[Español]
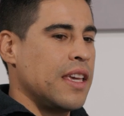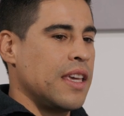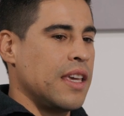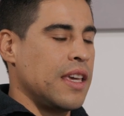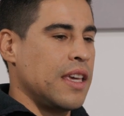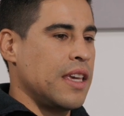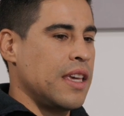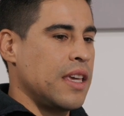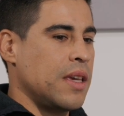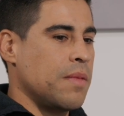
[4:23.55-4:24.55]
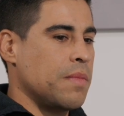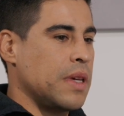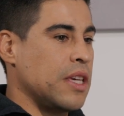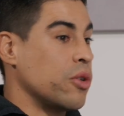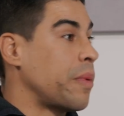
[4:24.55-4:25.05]
Y,
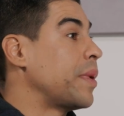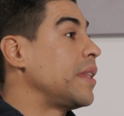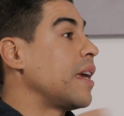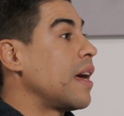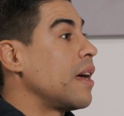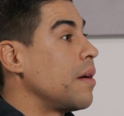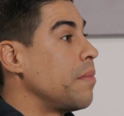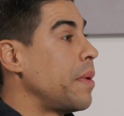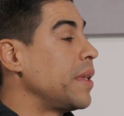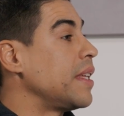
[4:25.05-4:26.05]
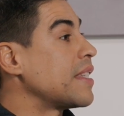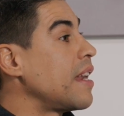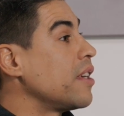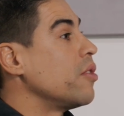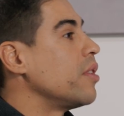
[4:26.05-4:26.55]
y, yo me metí, a, me a
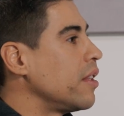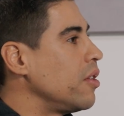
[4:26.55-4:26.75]
selección de